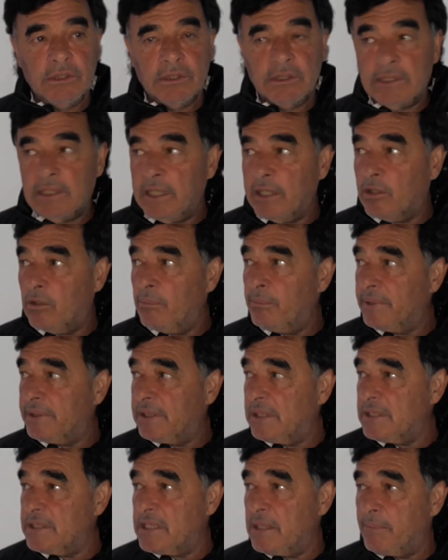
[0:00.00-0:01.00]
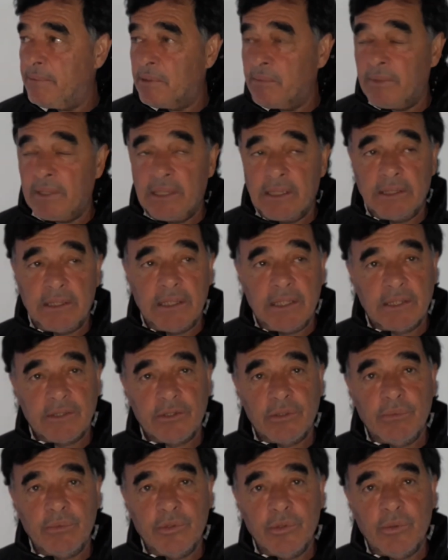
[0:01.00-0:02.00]
tenés competencia permanente y
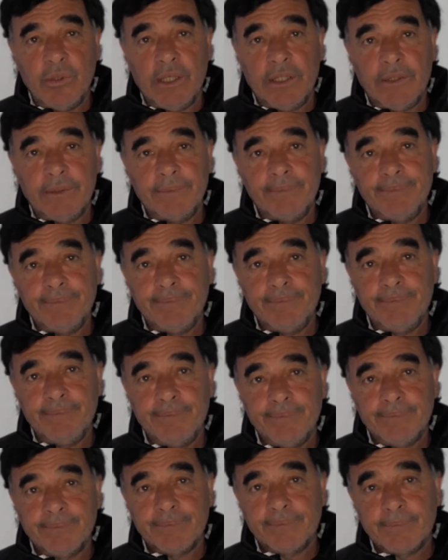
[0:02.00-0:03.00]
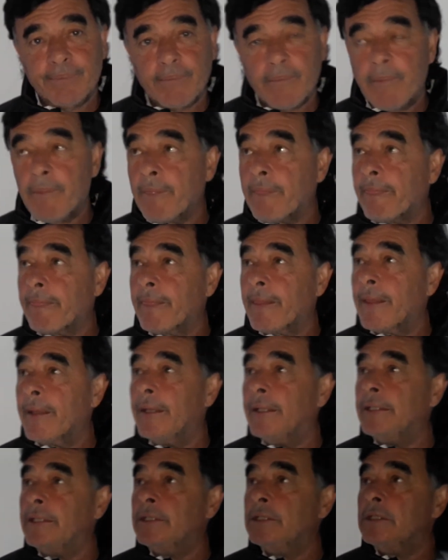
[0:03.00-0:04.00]
eso es muy bueno. ¿Es una cosa que te preocupa,
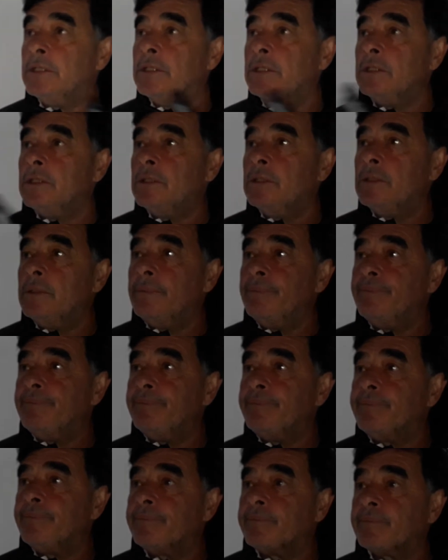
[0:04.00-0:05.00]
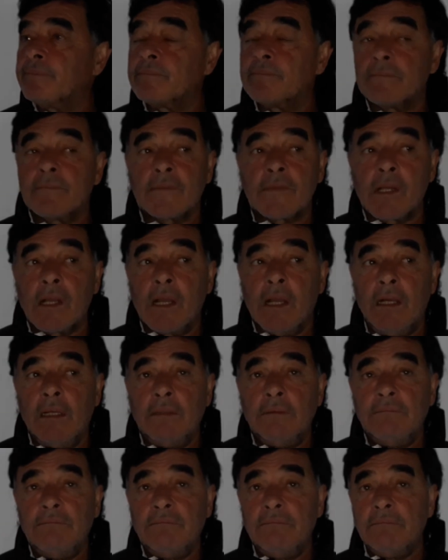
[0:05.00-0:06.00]
Lito? ¿Te gustaría por ahí terminar un partido con el
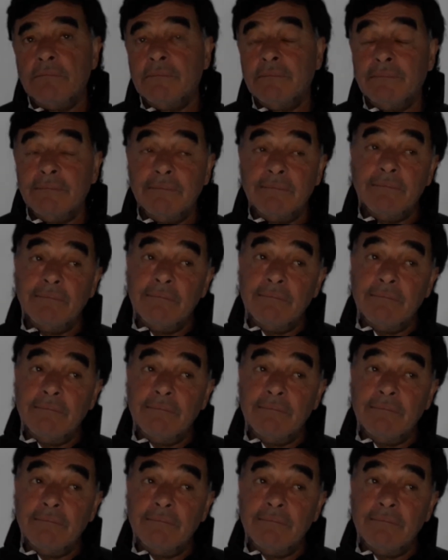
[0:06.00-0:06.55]
arco en cero?